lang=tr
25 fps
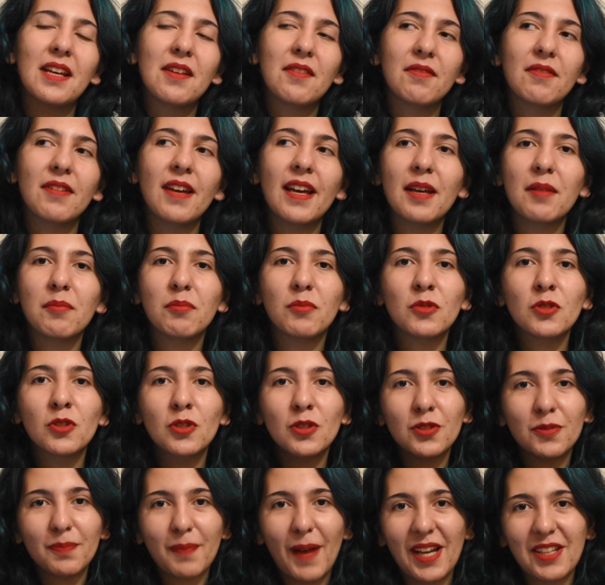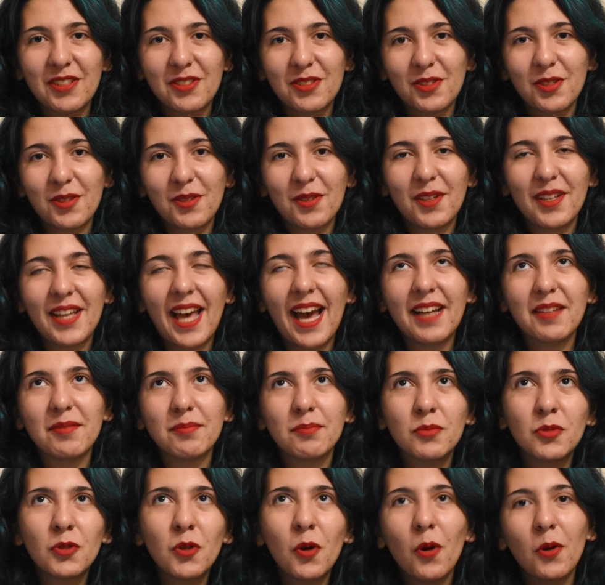ve bu baş
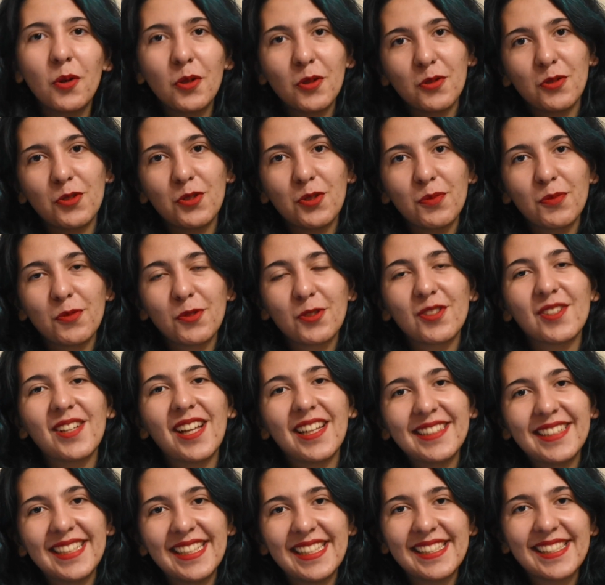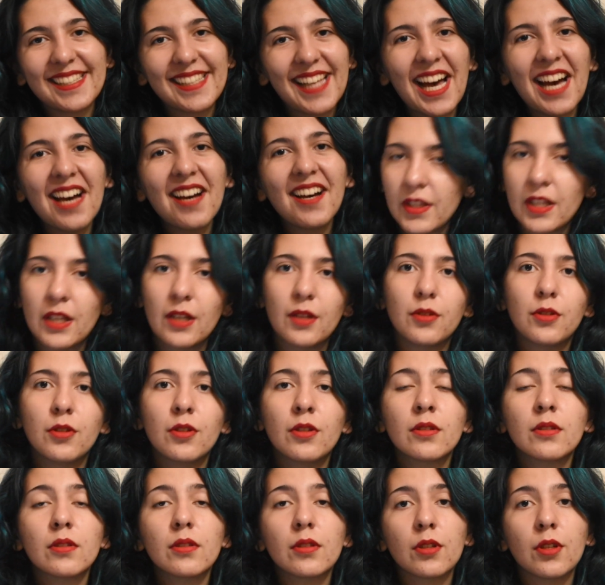yani bu oyuncumuzun adı ise Yun
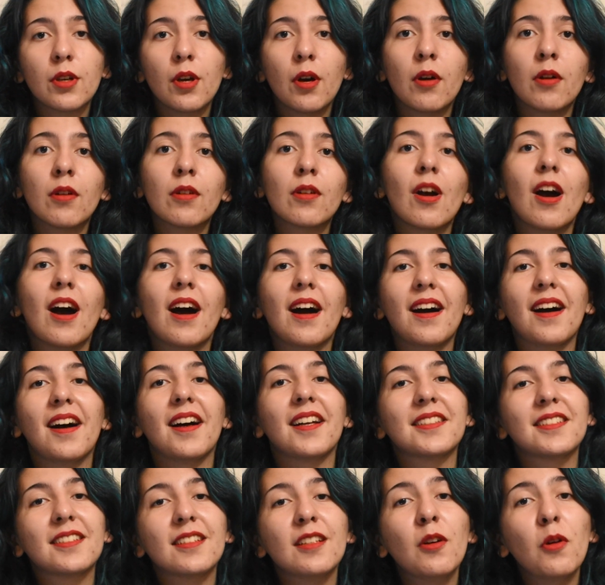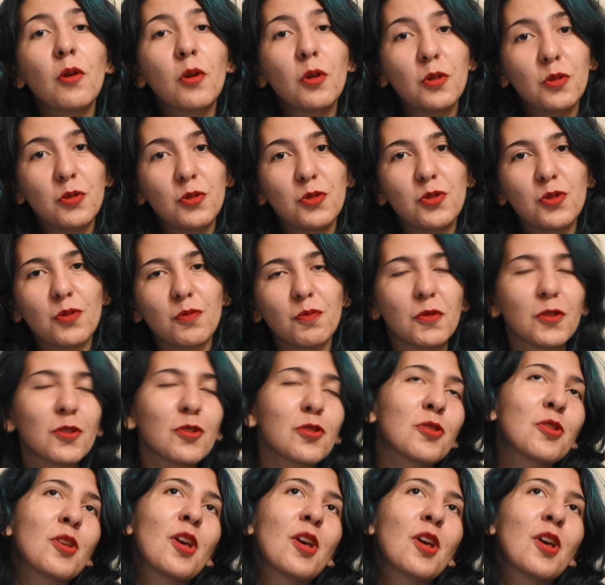Kyung Ha adlı oyuncumuz.